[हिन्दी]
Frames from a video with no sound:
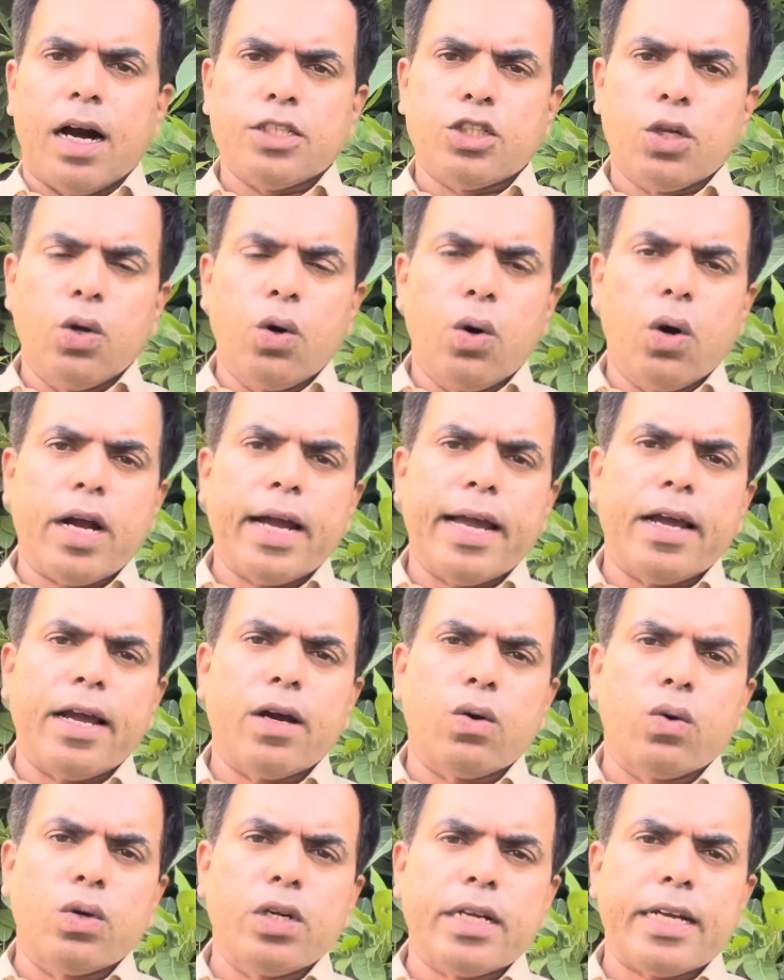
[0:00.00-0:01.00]
जो लोग हैं
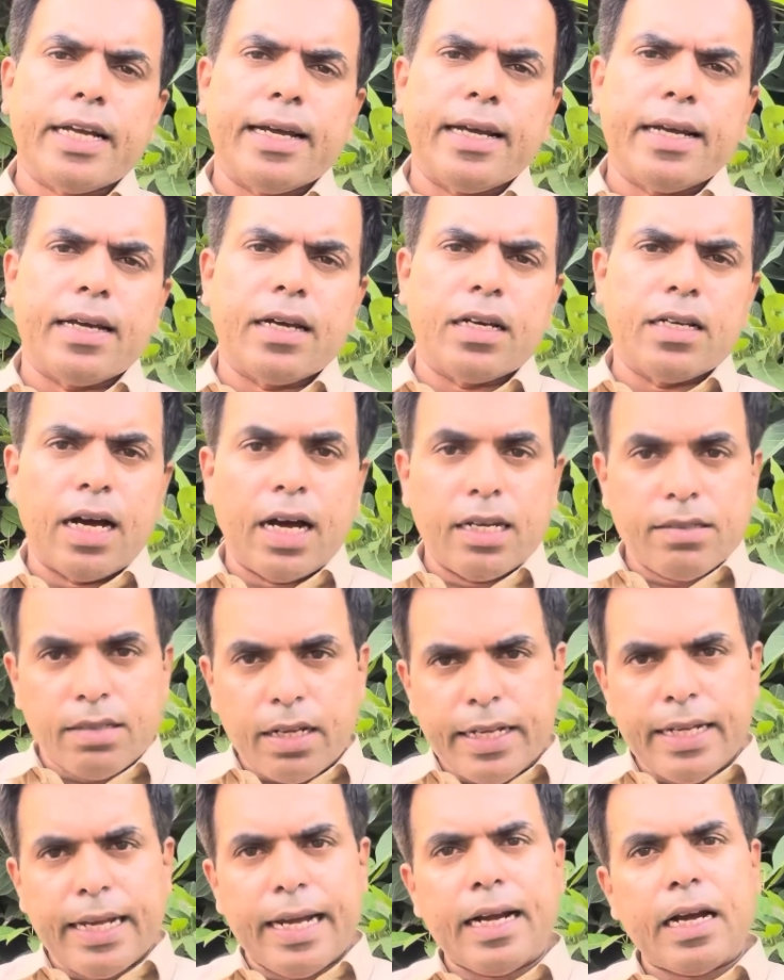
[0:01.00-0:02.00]
उनके
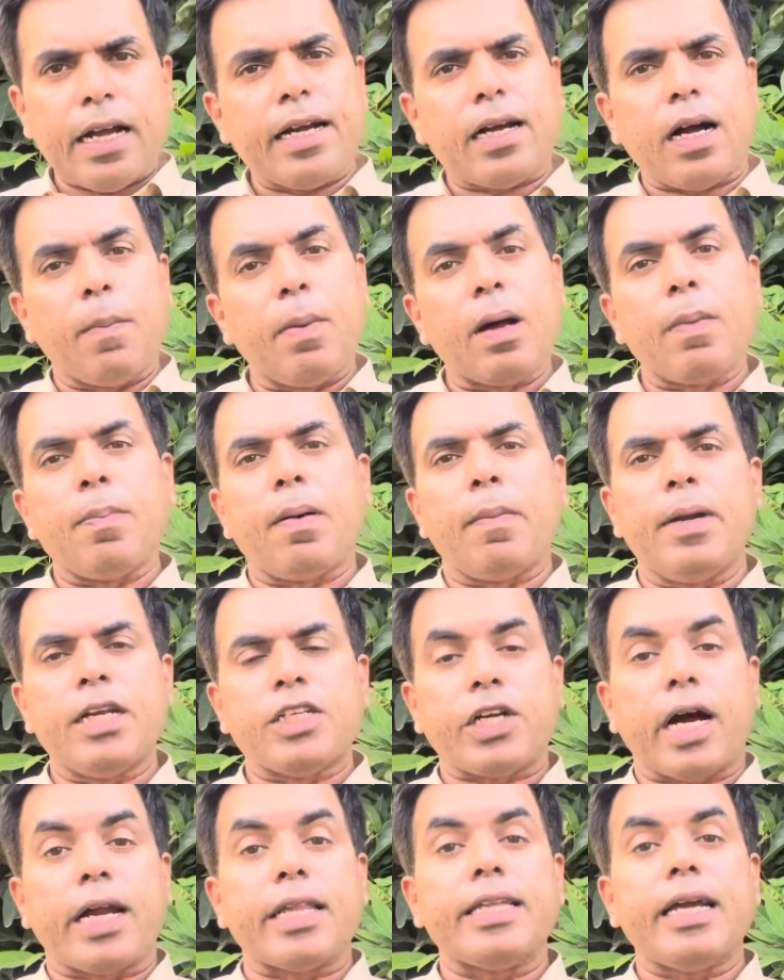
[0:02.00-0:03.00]
ज़रिए एक खबर
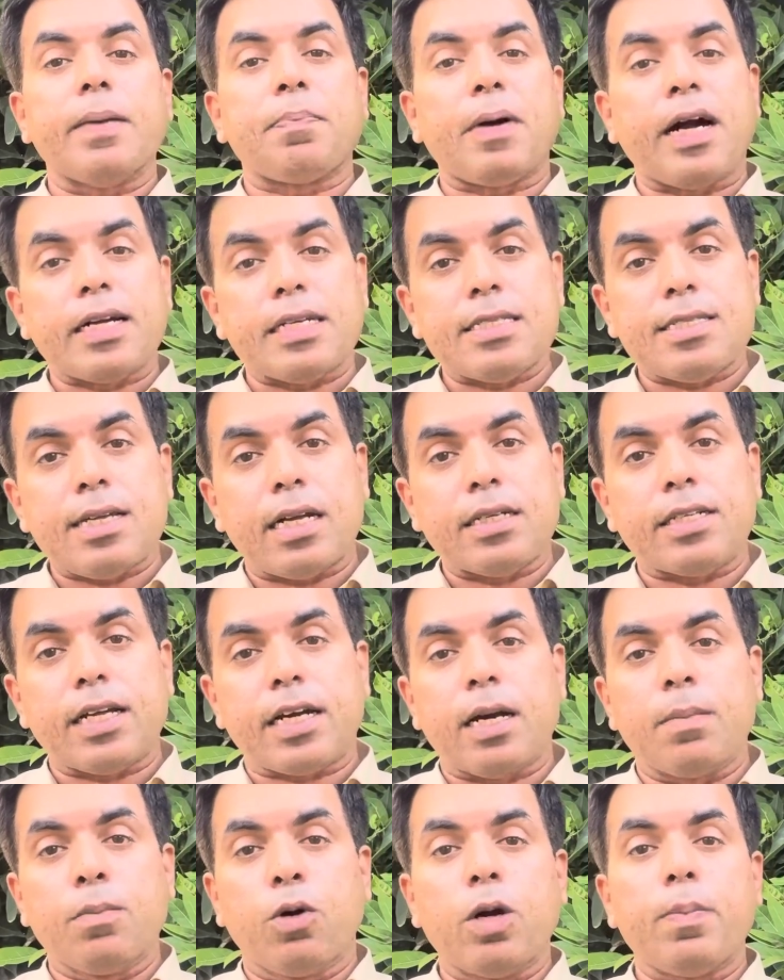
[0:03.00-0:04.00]
पब्लिश कर दी है पाकिस्तान
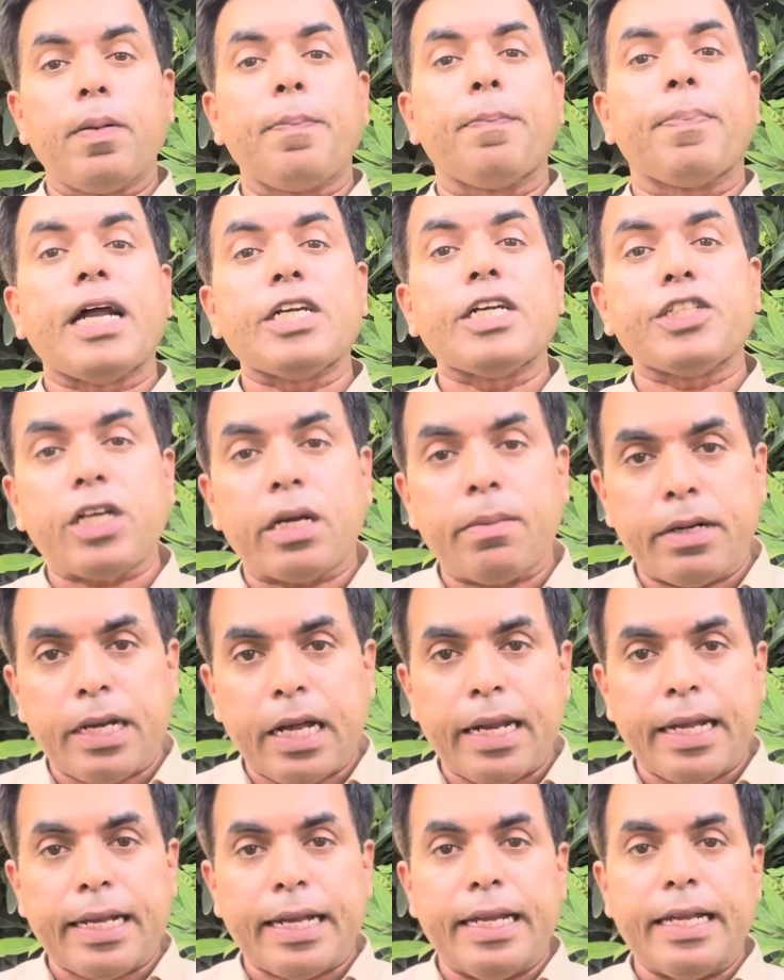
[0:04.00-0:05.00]
क्रिकेट बोर्ड पर प्रेशर
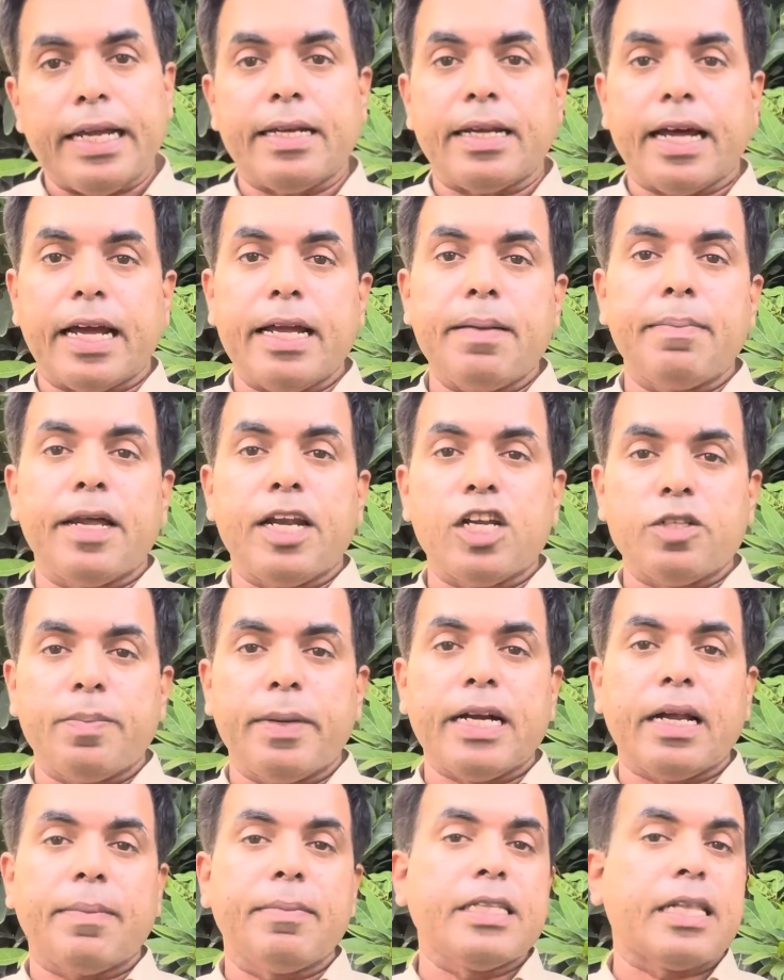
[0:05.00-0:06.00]
बनाने के लिए नई
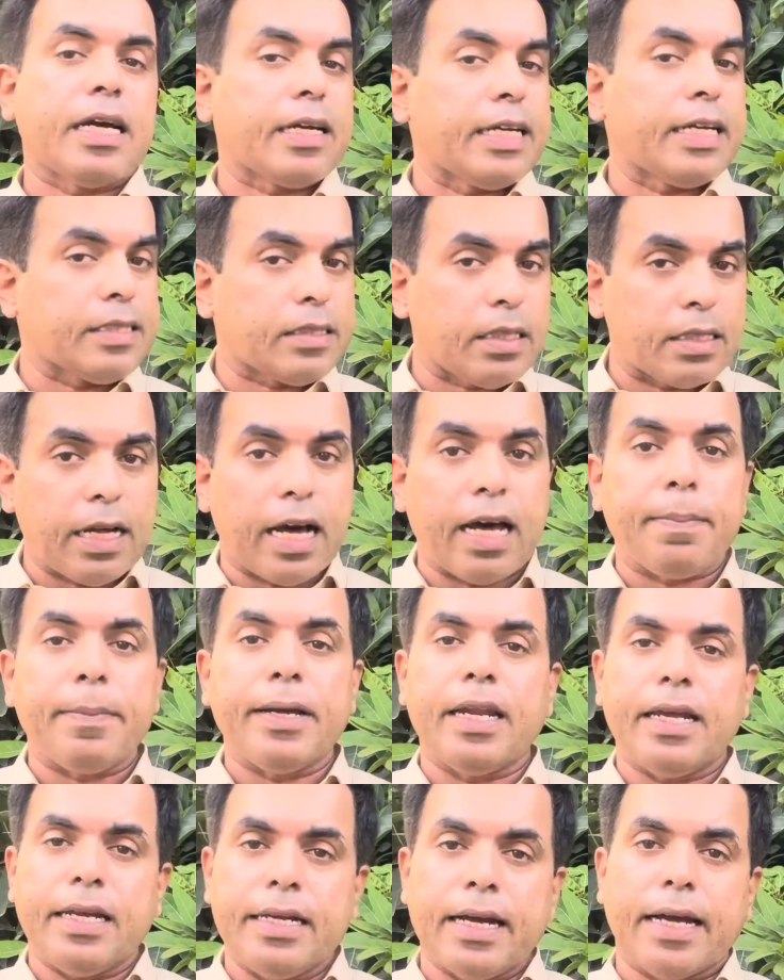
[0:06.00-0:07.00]
मैनेजमेंट अभी तक इकतदार
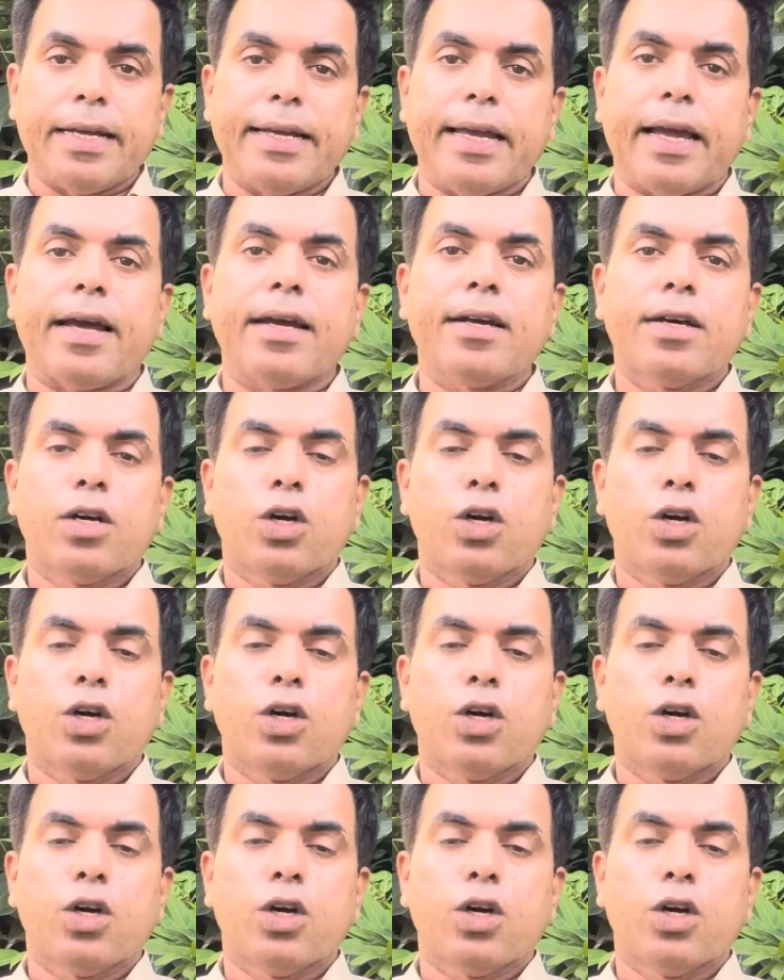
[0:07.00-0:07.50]
में नहीं आई है